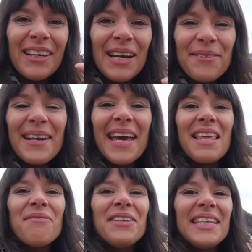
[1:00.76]
lagunas
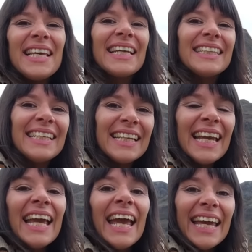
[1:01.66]
definidas que tiene
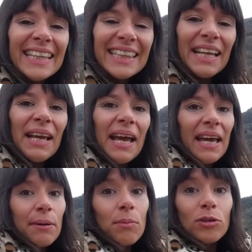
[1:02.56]
este
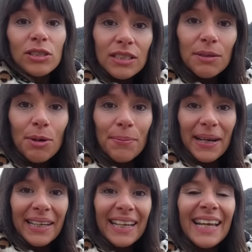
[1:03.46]
hermosísimo
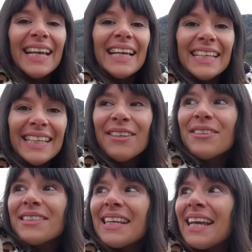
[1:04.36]
parque y
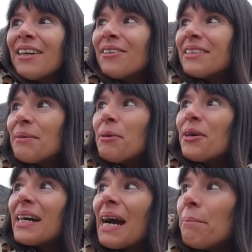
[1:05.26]
nos encontramos
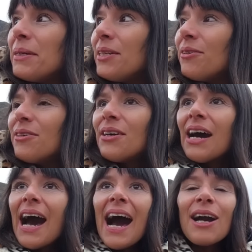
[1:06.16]
camino
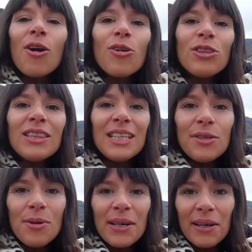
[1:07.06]
a
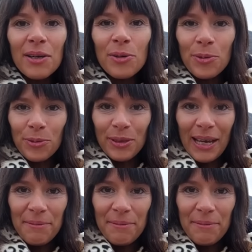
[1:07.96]
continuar ruta.